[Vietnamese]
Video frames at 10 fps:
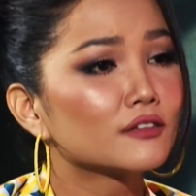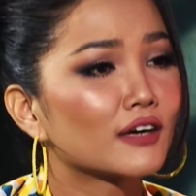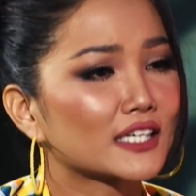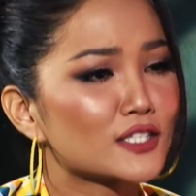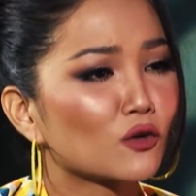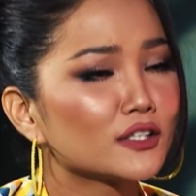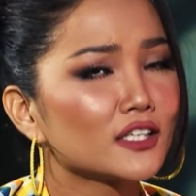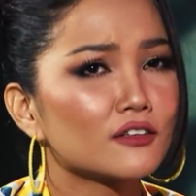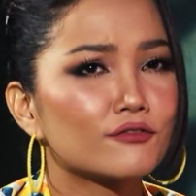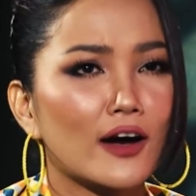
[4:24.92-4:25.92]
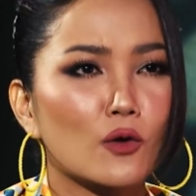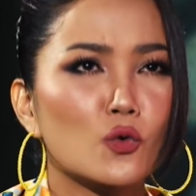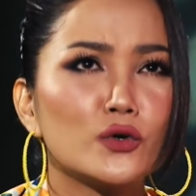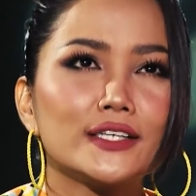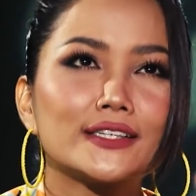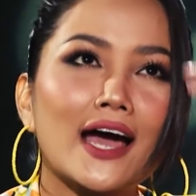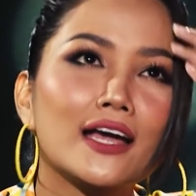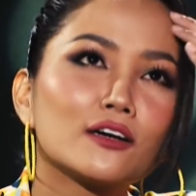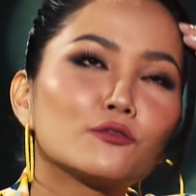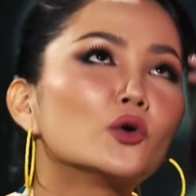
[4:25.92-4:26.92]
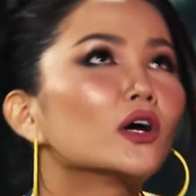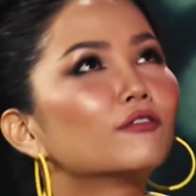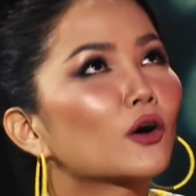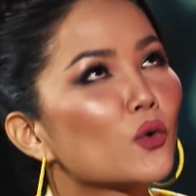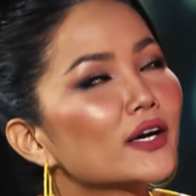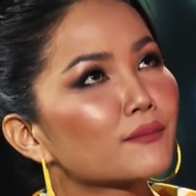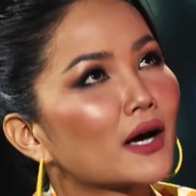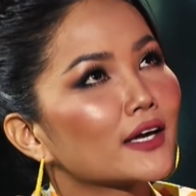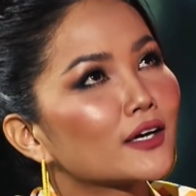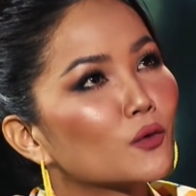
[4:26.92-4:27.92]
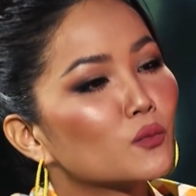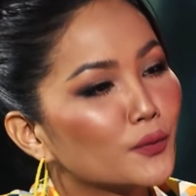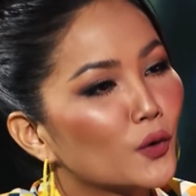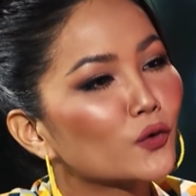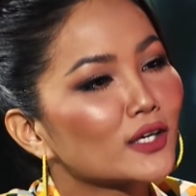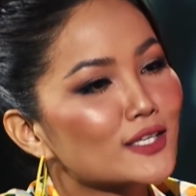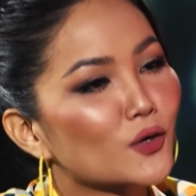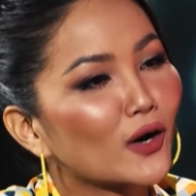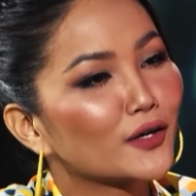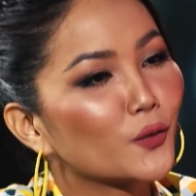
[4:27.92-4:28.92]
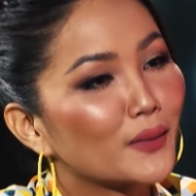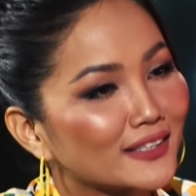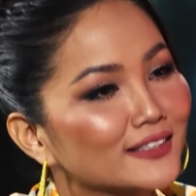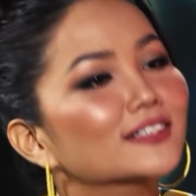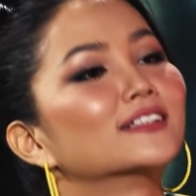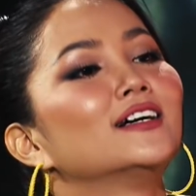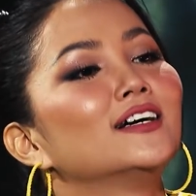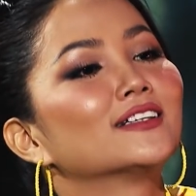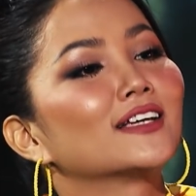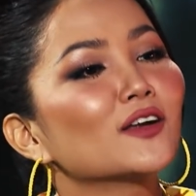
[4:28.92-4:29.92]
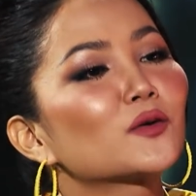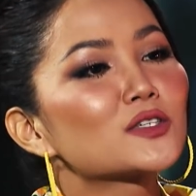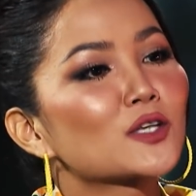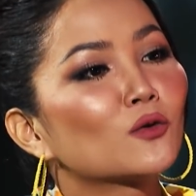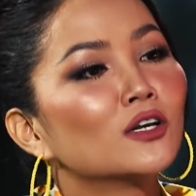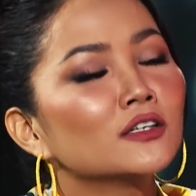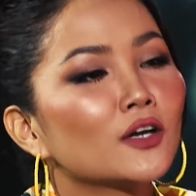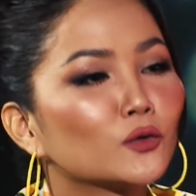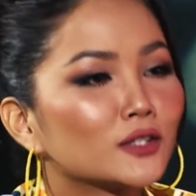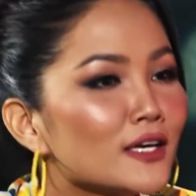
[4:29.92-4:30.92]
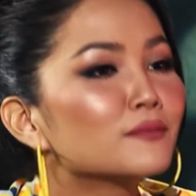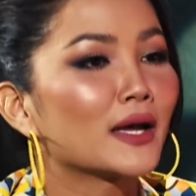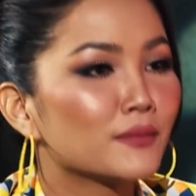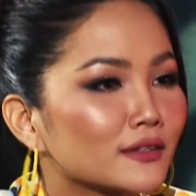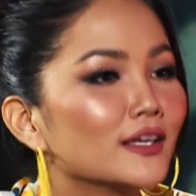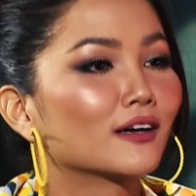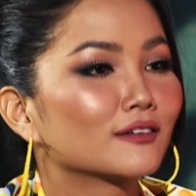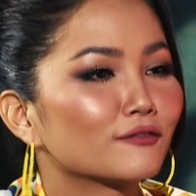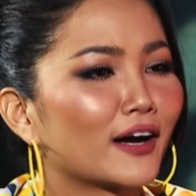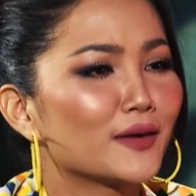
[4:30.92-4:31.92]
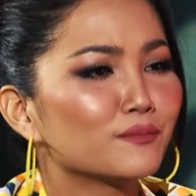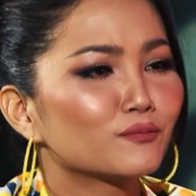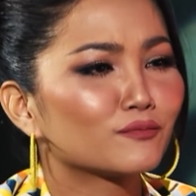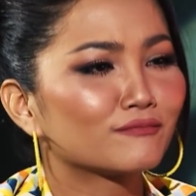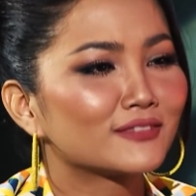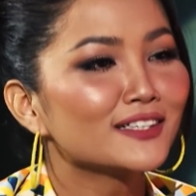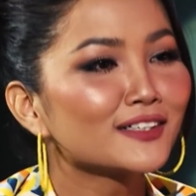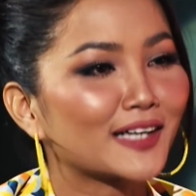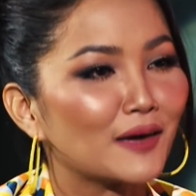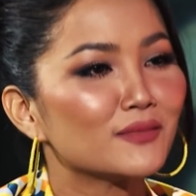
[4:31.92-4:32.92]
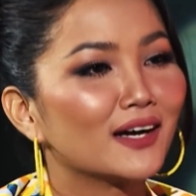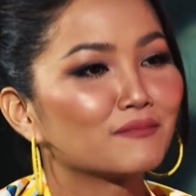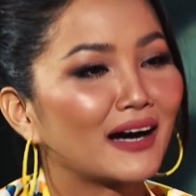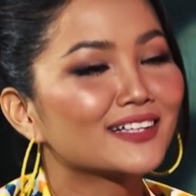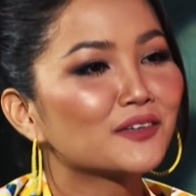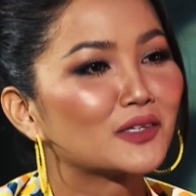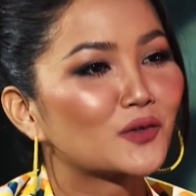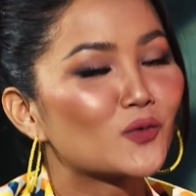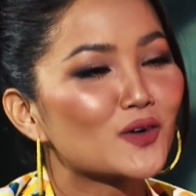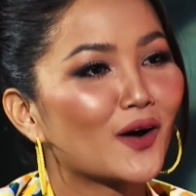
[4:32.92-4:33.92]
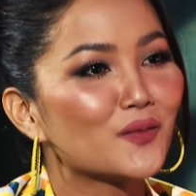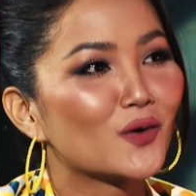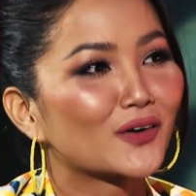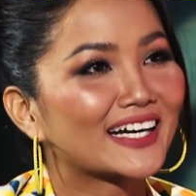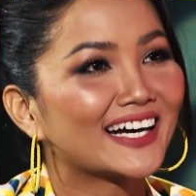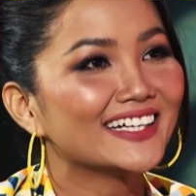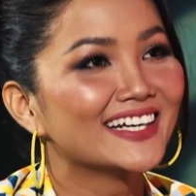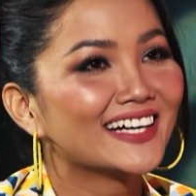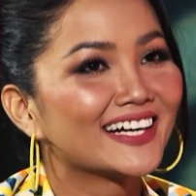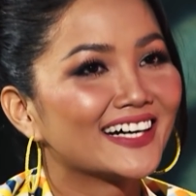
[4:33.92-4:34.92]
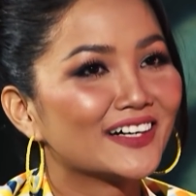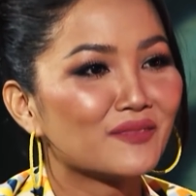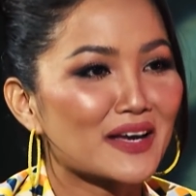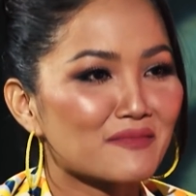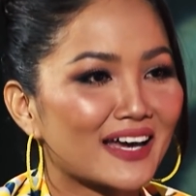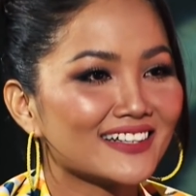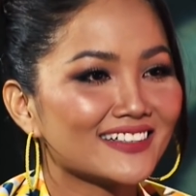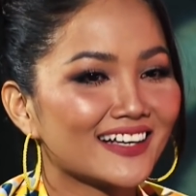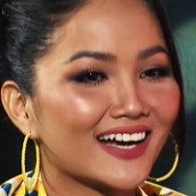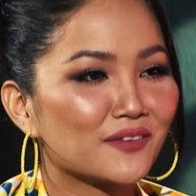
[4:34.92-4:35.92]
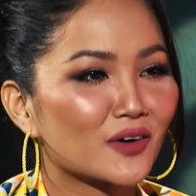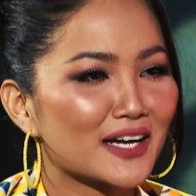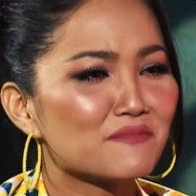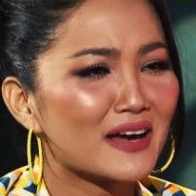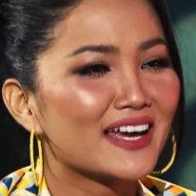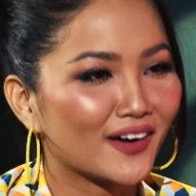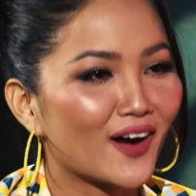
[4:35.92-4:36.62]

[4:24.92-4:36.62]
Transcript: và cái sâu lớn nhất vào cuối tháng vào cuối năm 2014 là sâu của anh Đỗ Mạnh Cường. Ừ. Thì đó là cái sâu lớn đầu tiên mà em được nhận và em ừ. chính thức cảm nhận bản thân mình cũng có một cái uh, may mắn hay là một cái đam mê nào